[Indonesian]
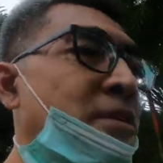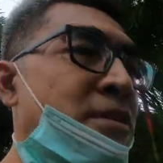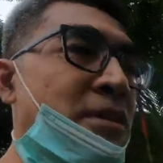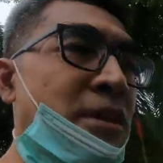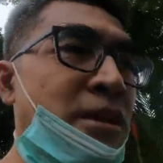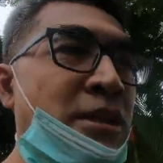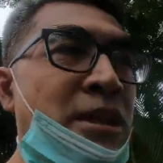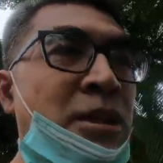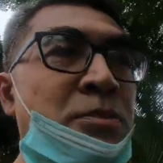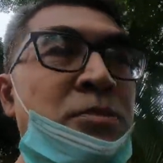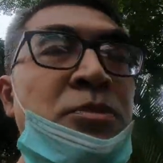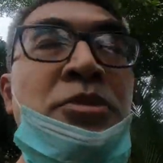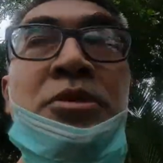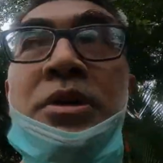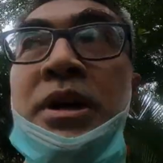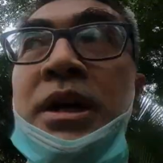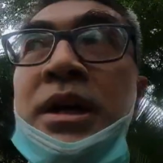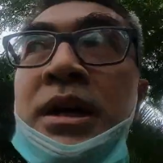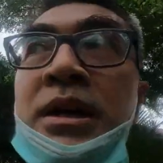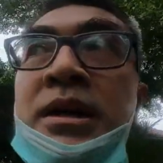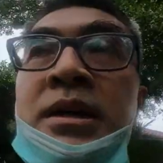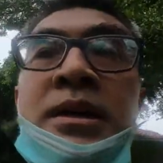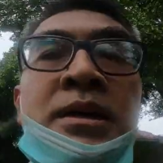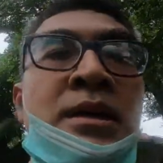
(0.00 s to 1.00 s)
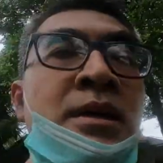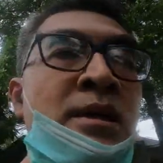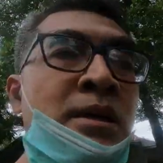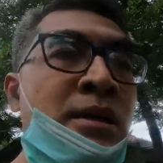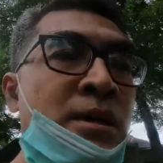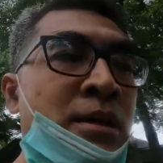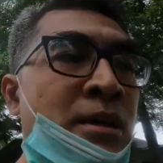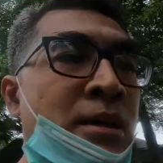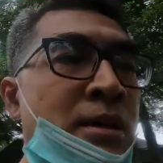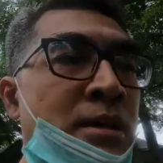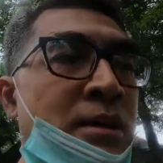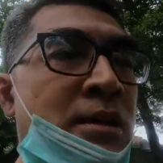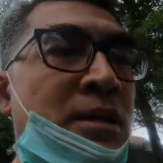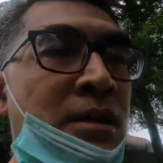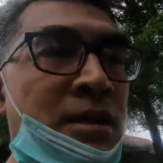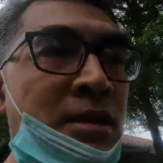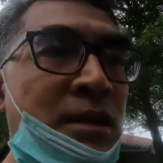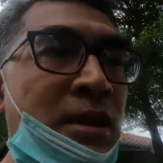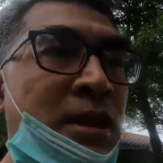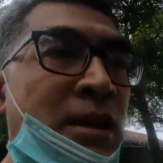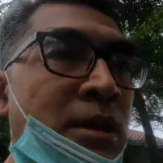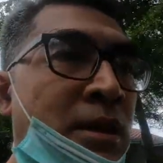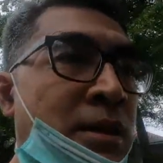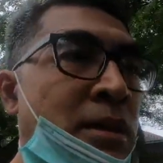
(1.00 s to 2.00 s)
tatap muka
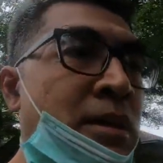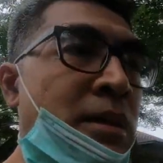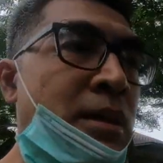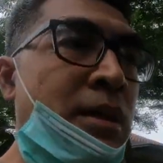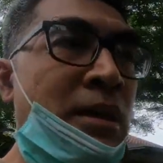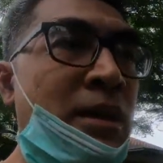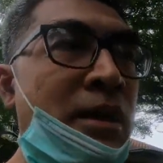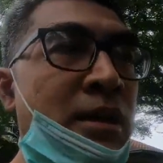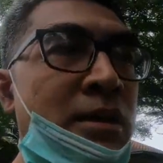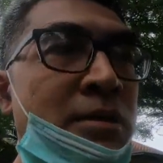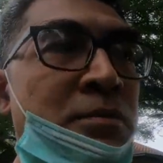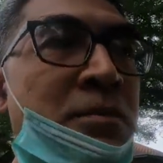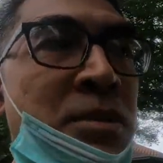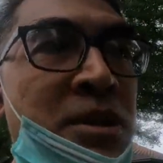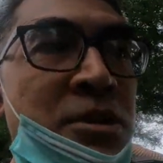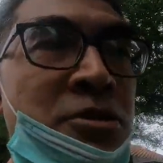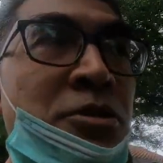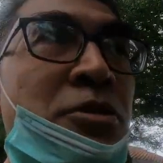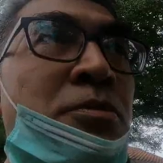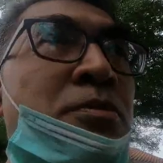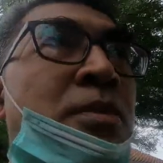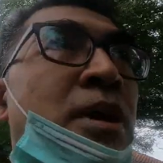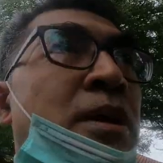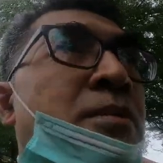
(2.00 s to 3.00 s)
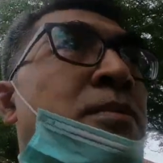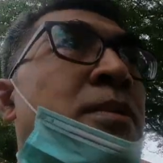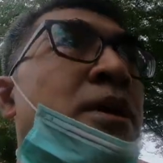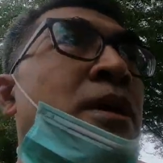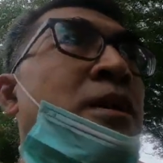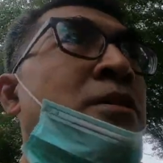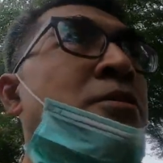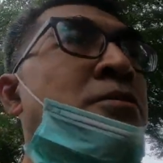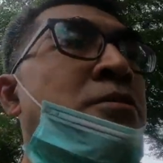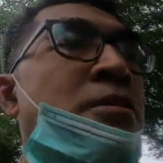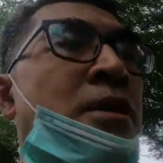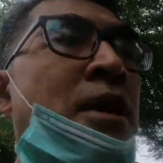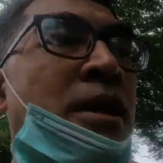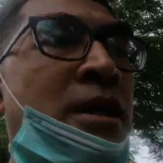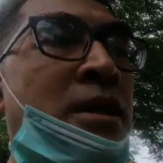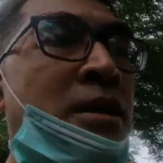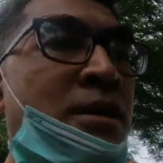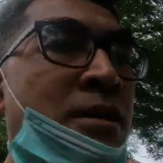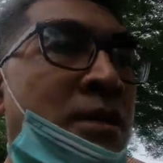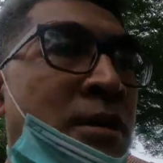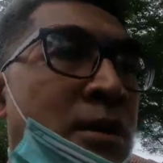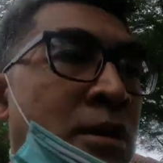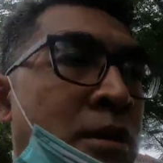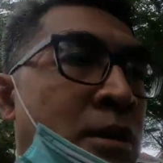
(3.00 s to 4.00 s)
kita akan mencoba
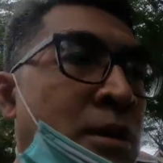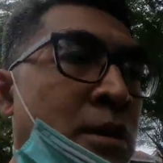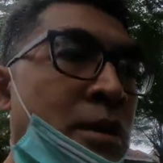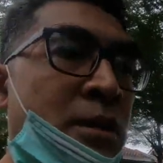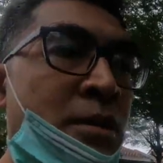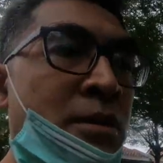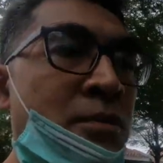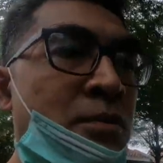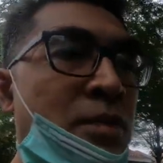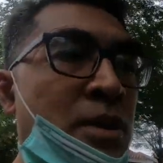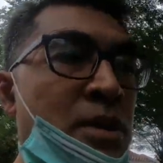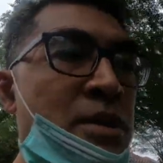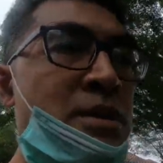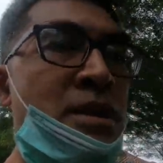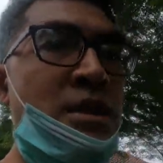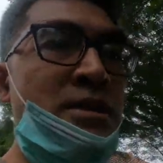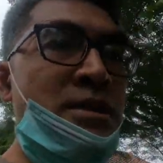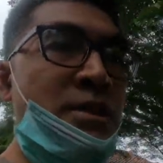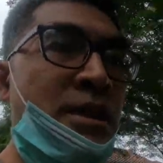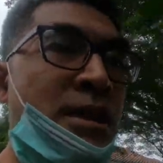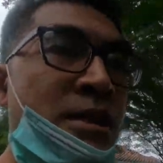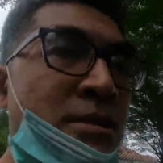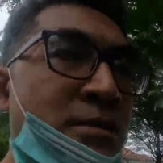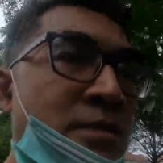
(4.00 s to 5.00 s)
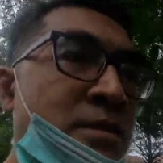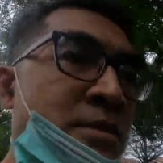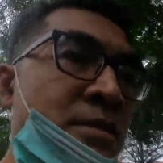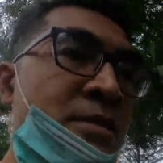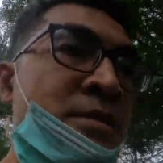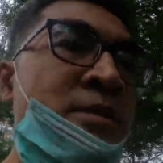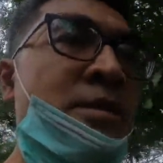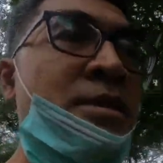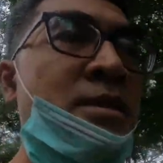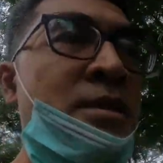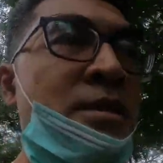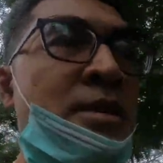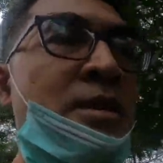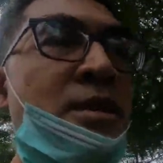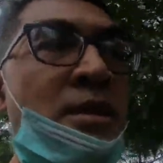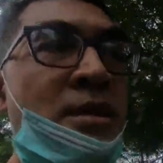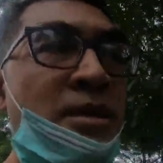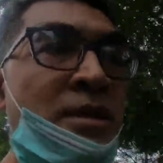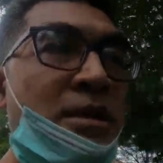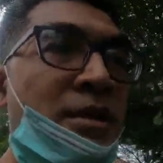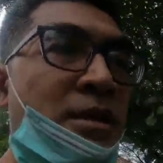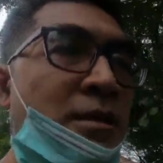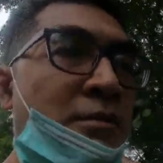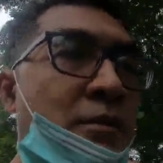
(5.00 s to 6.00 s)
melakukan perjanjian
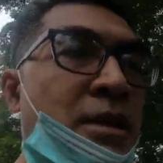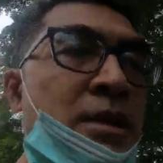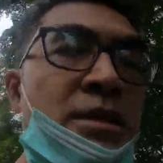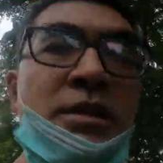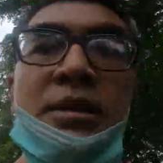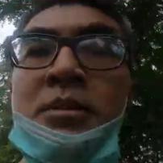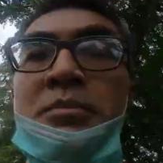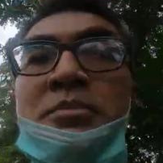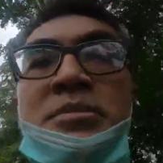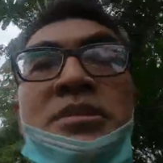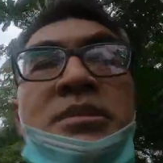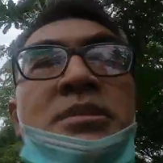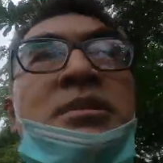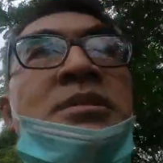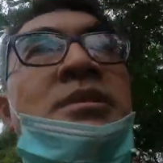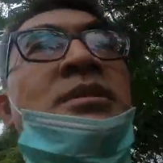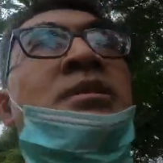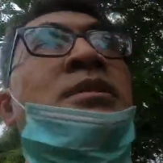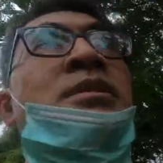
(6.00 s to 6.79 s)
lewat Teams